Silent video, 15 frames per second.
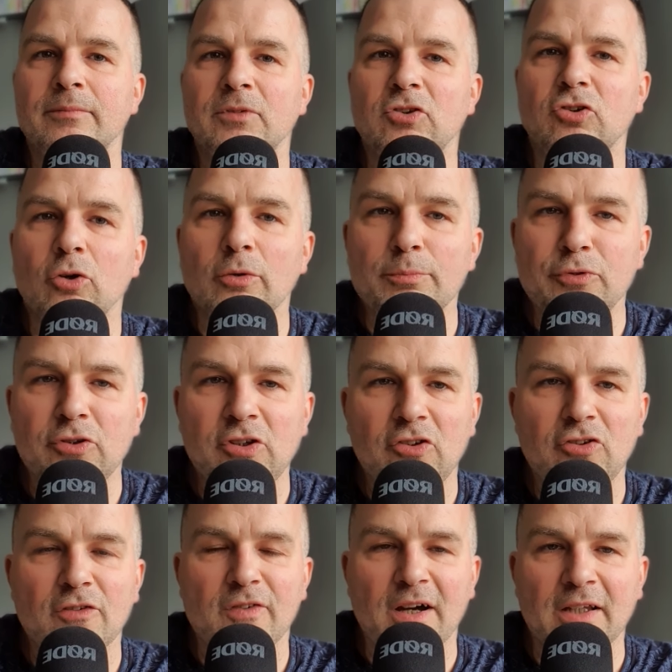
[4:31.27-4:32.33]
czy on
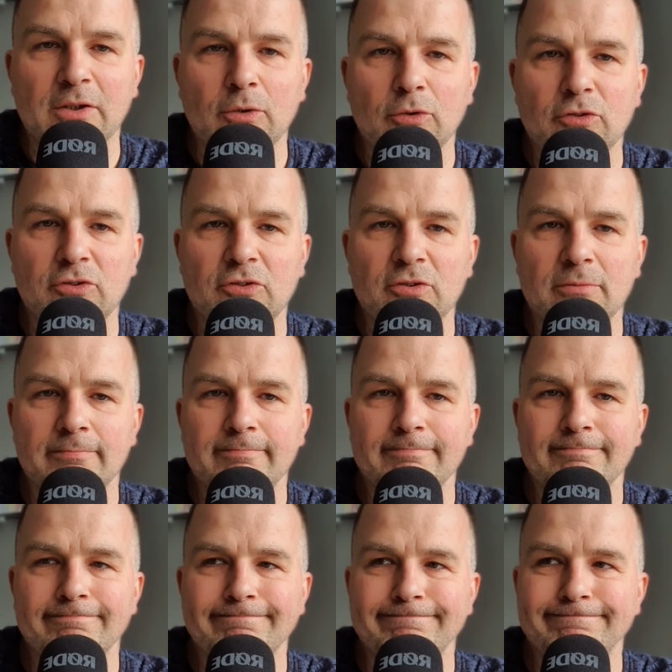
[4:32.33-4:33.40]
przyniesie wartość?
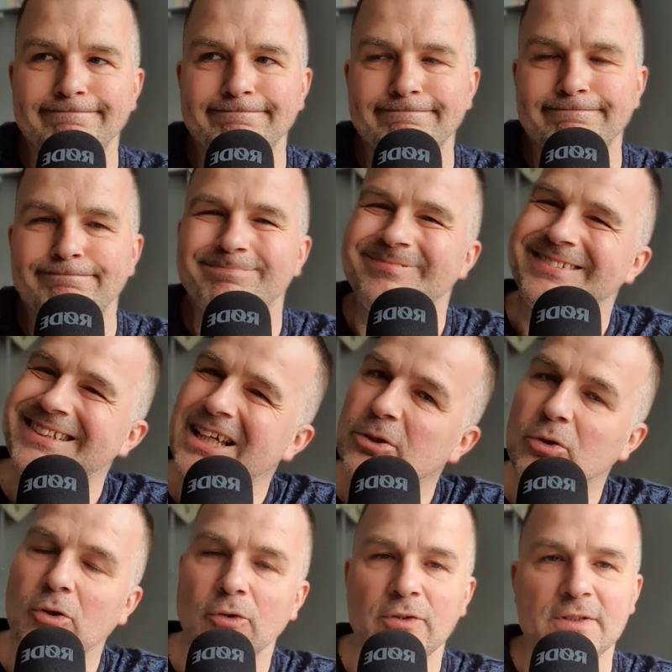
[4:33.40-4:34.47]
Mm, nie
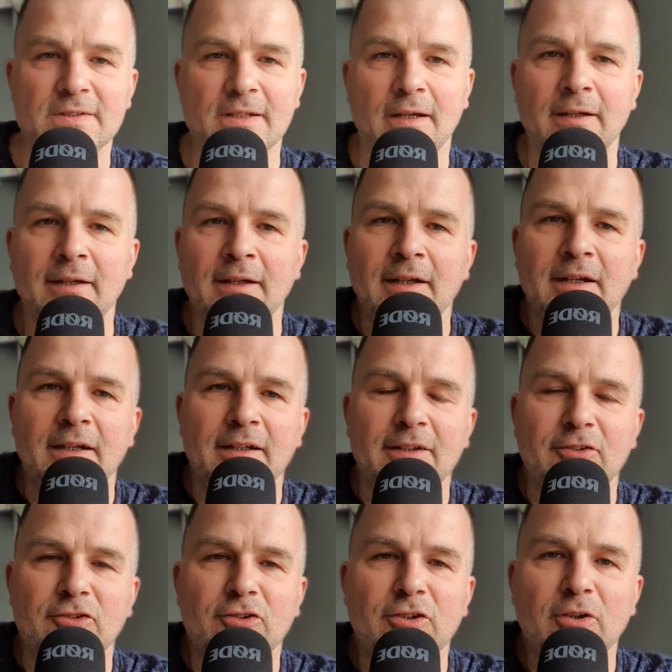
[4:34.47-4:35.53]
do końca. E,
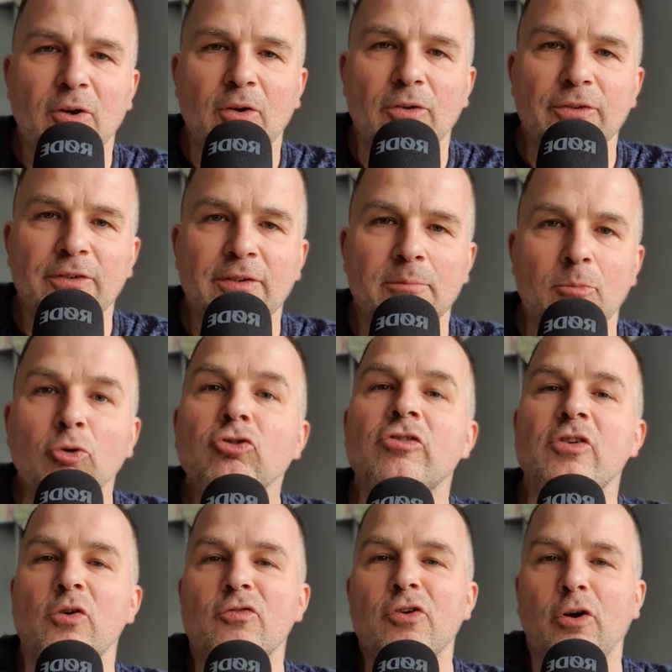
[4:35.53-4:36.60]
czy on może
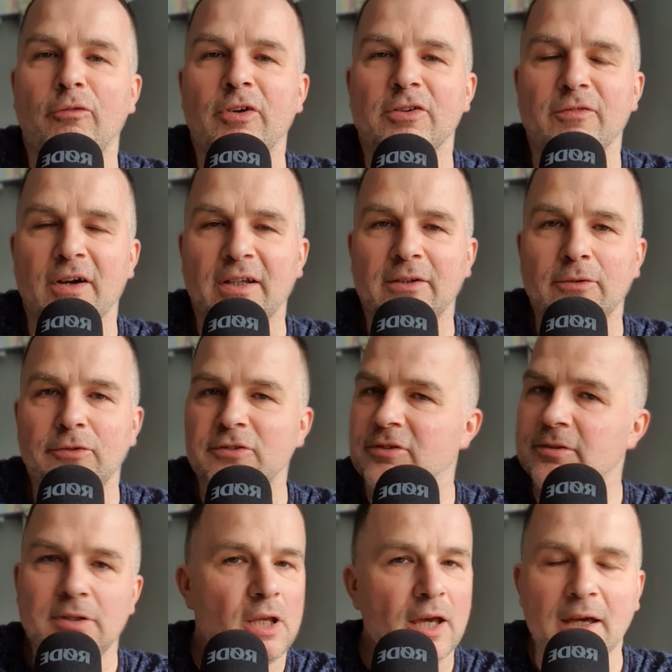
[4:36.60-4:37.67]
zaoferować
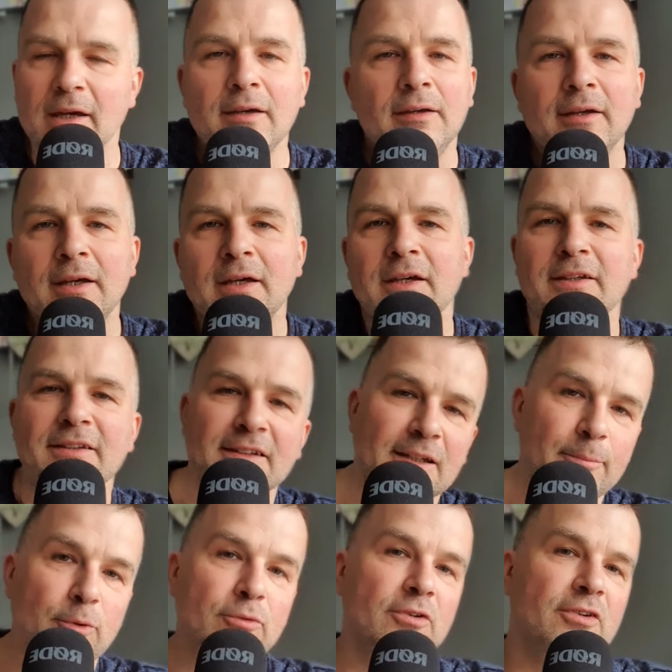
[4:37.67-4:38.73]
wartość? Nie.
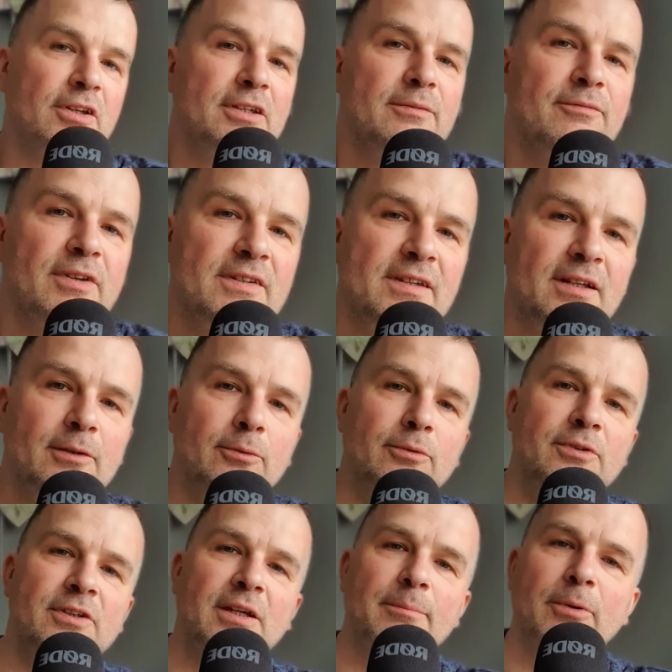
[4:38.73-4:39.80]
Nie był na żadnym weselu,
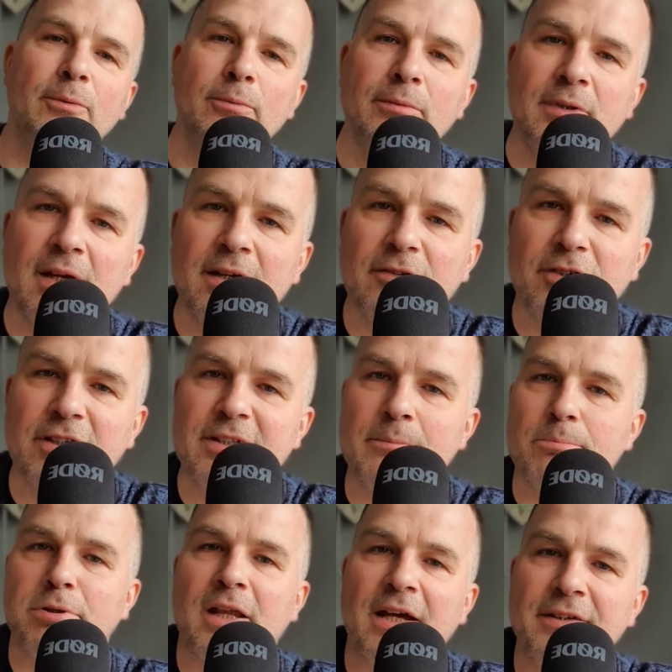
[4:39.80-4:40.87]
nie był na
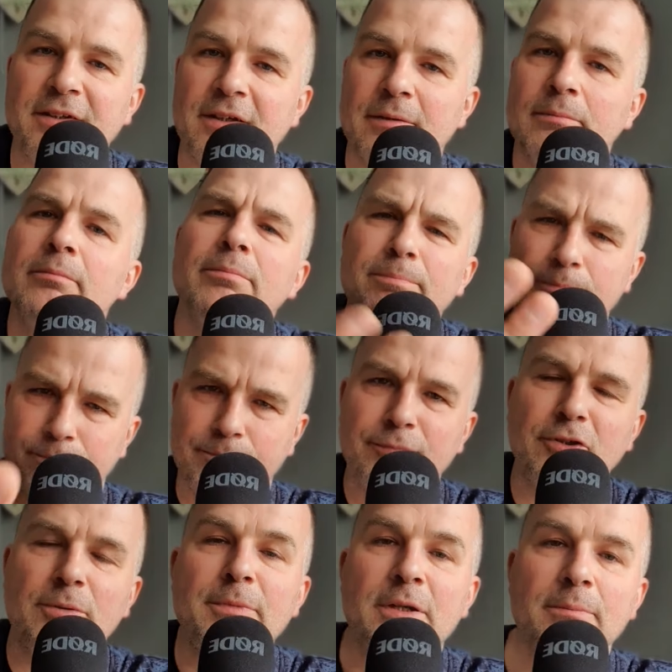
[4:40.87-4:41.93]
żadnym planie.
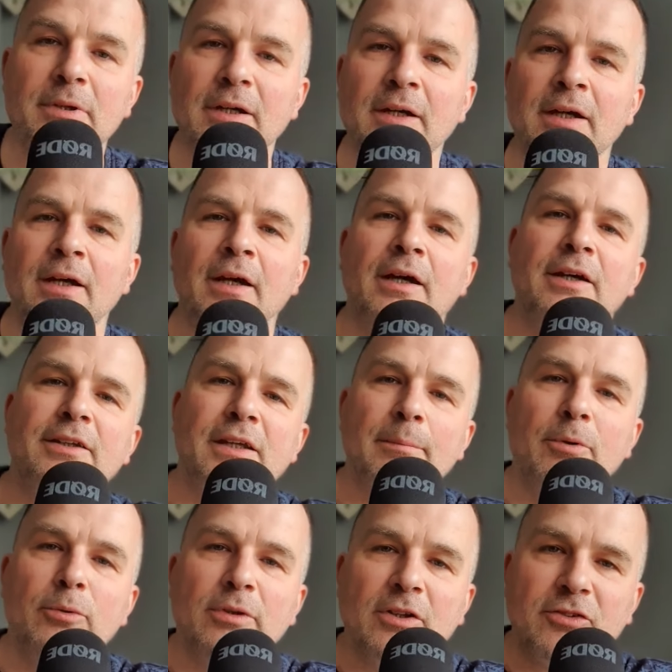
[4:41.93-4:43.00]
Przyjmijmy, nie
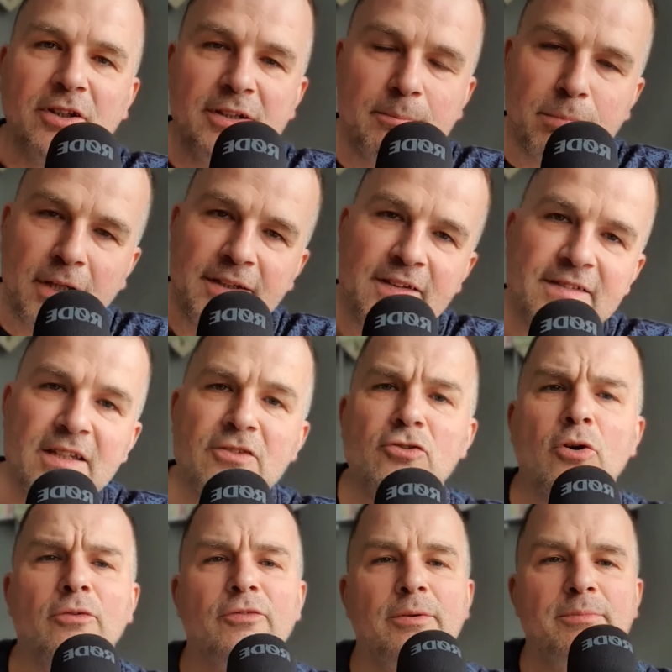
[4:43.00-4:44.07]
był na żadnym planie
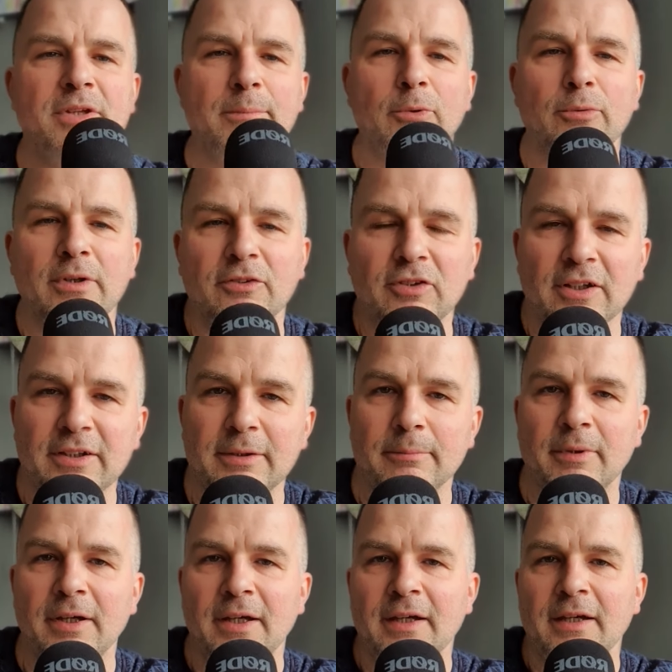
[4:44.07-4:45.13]
zdjęciowym, nie był na żadnym